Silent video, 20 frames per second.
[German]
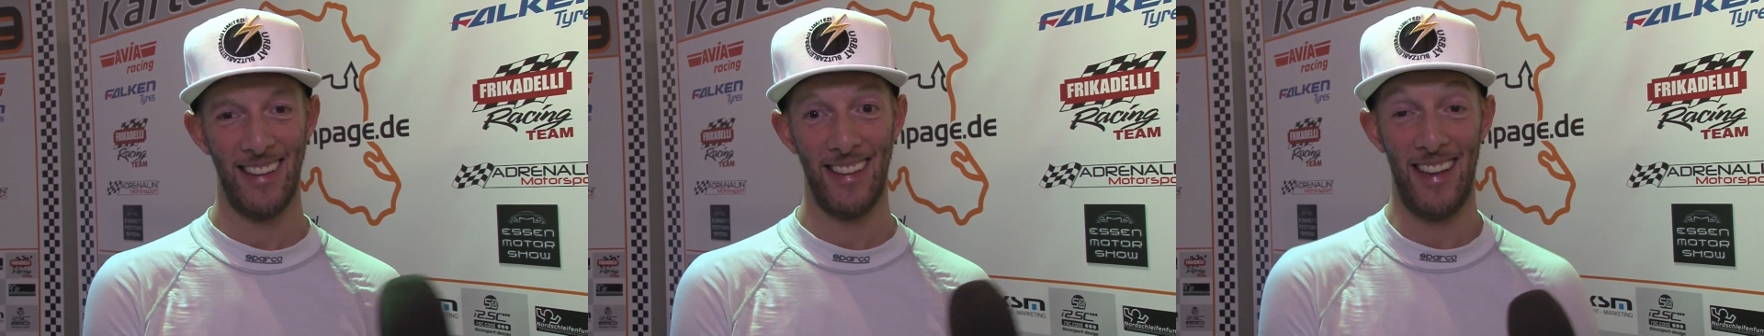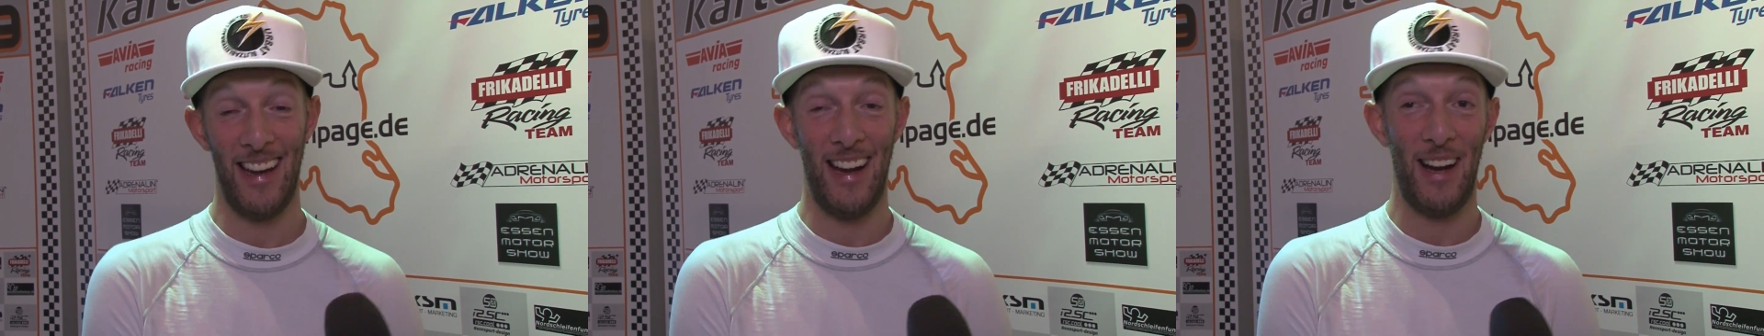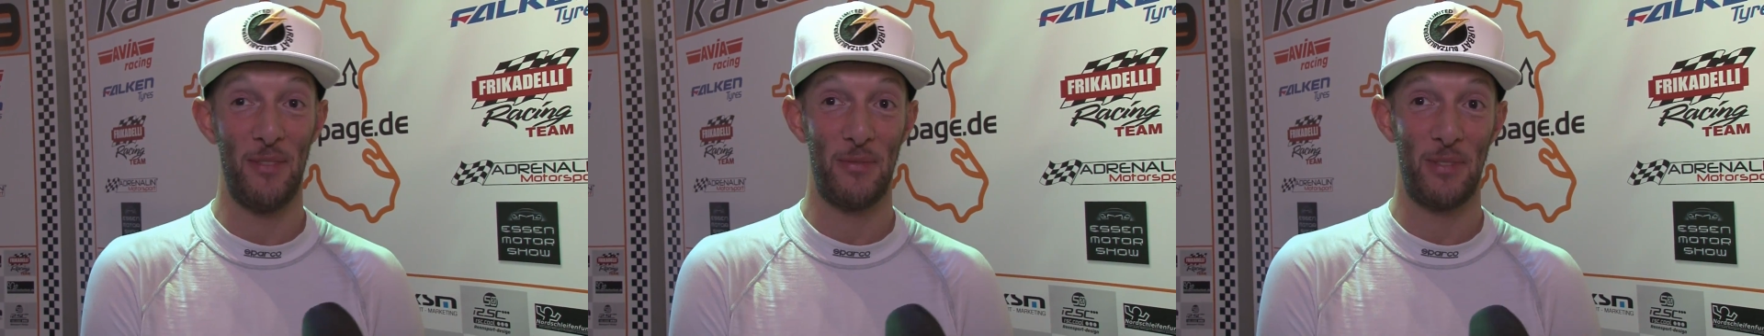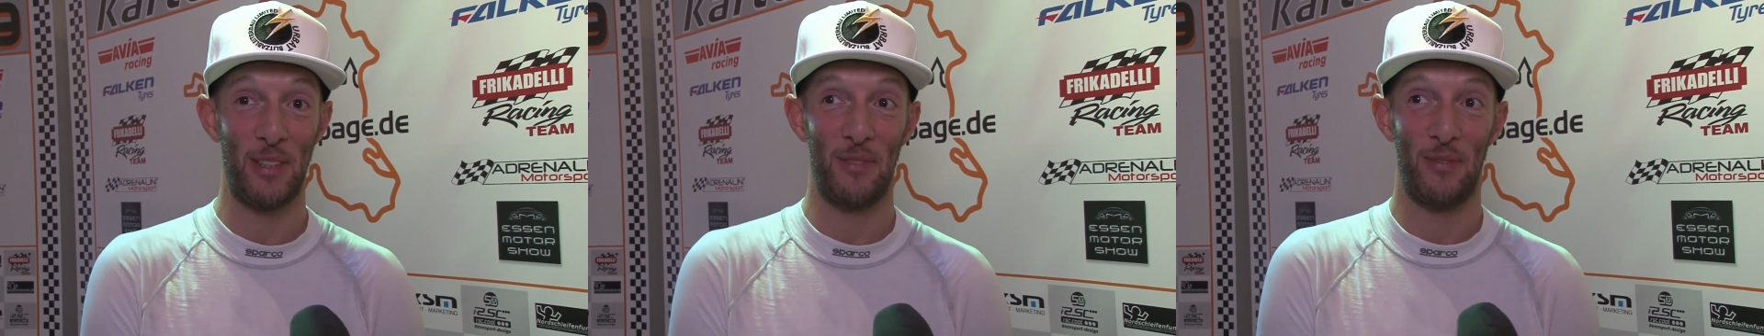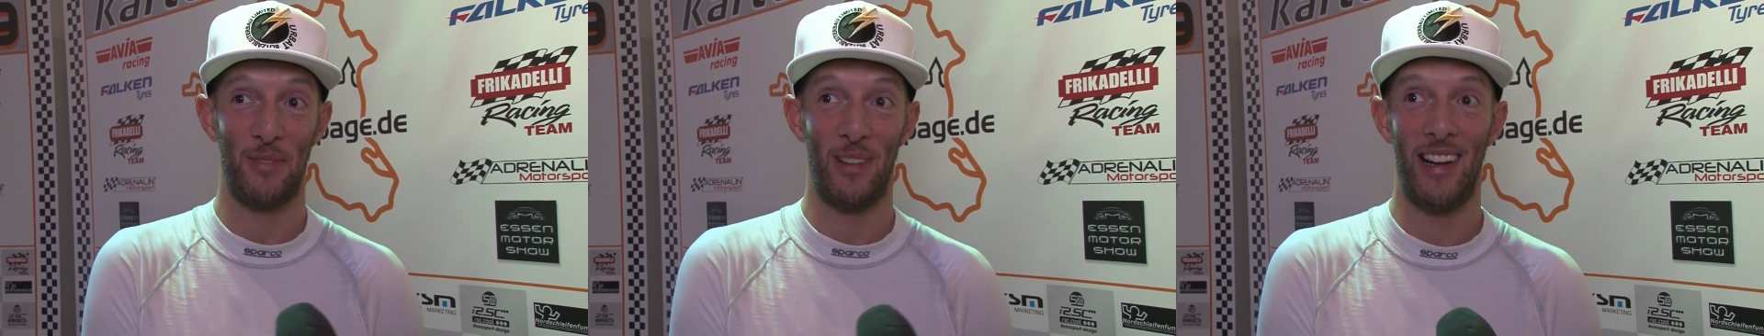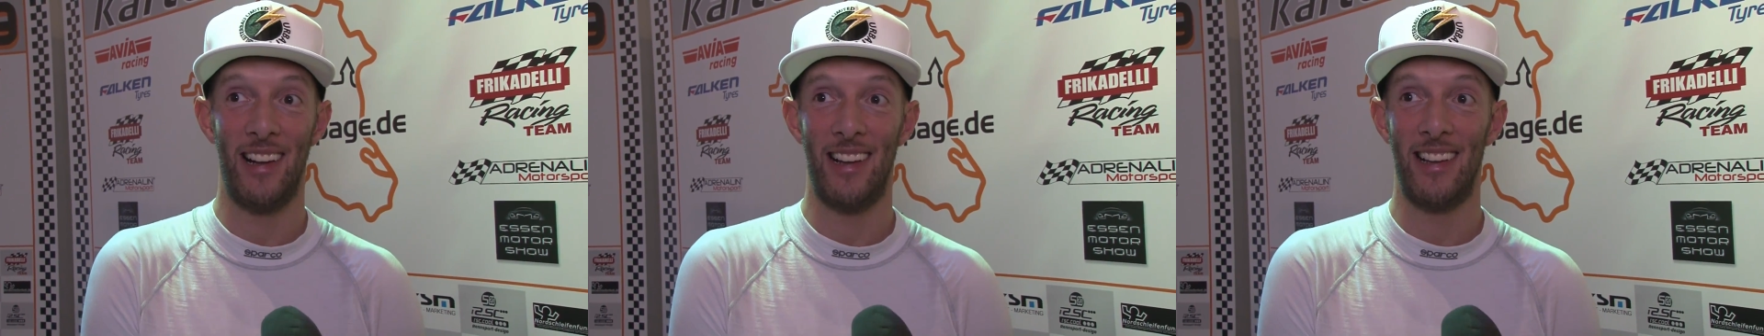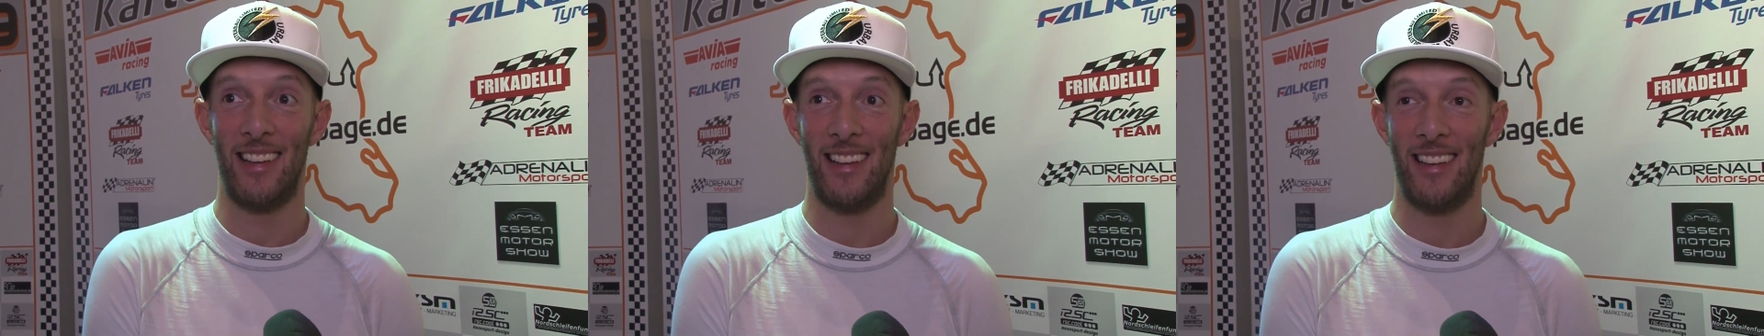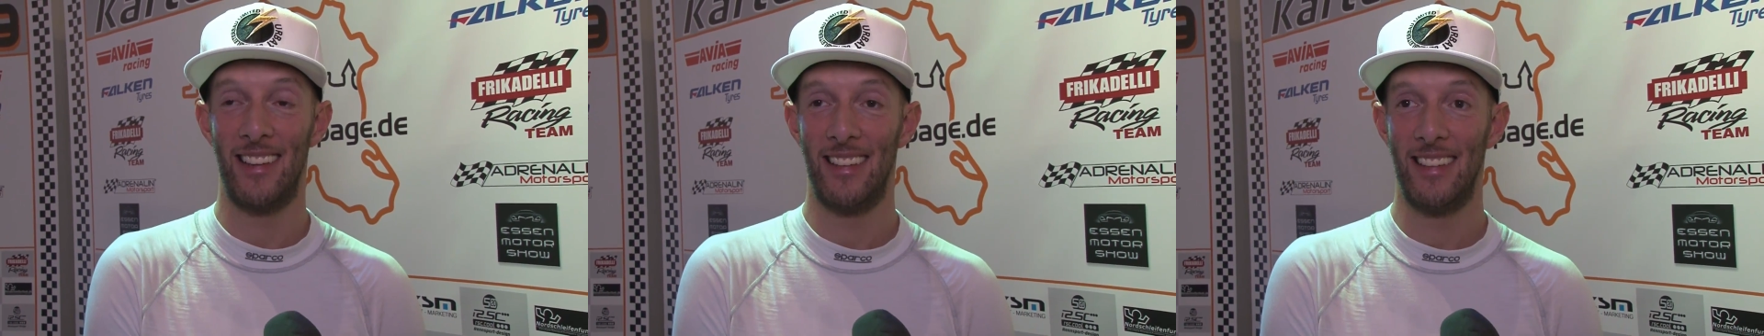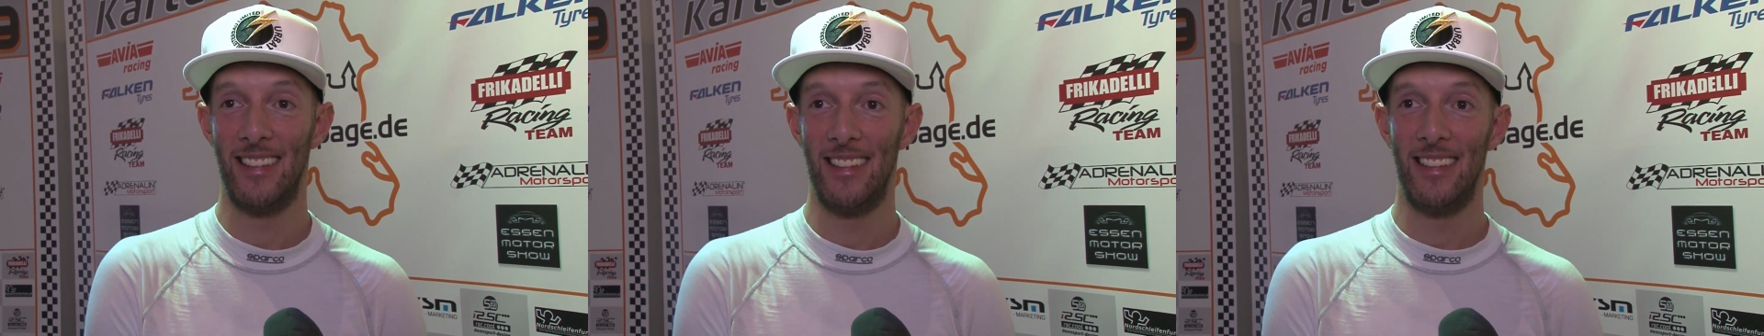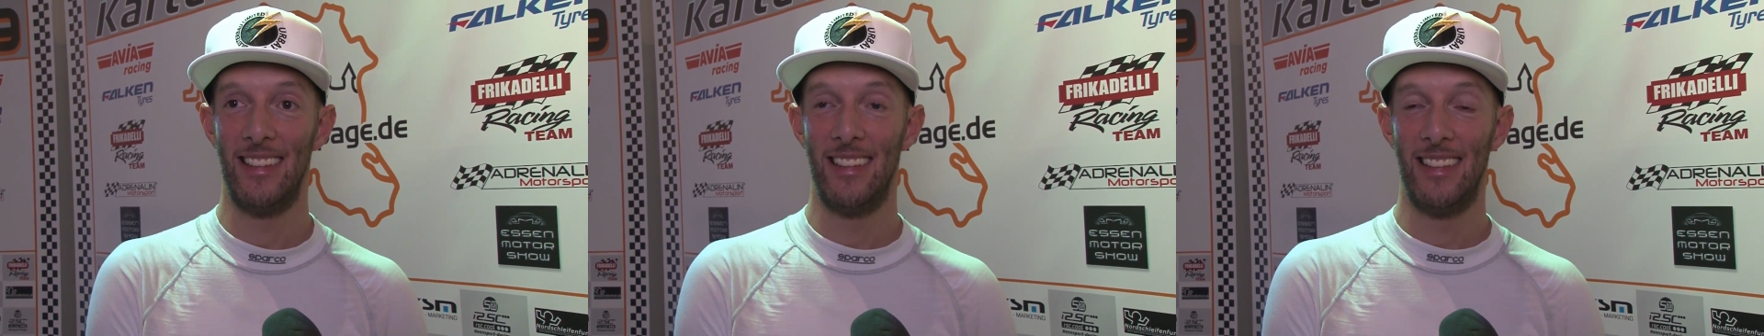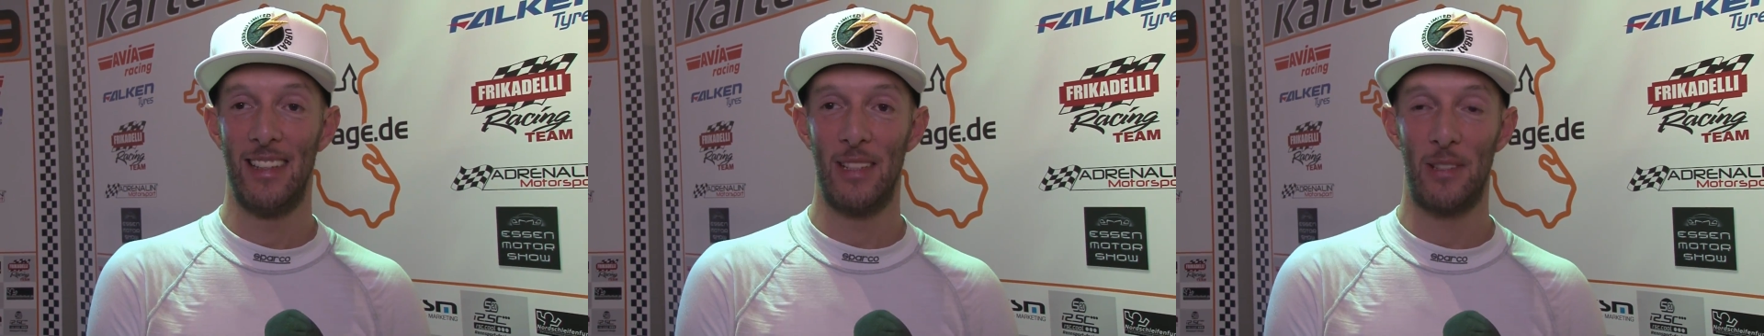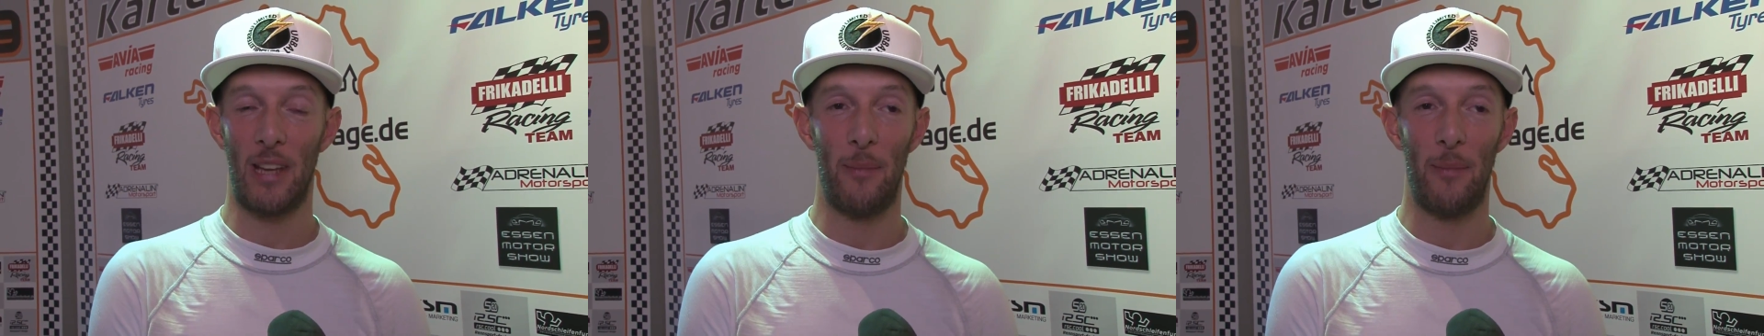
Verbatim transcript: Ja, auf jeden Fall. Äh,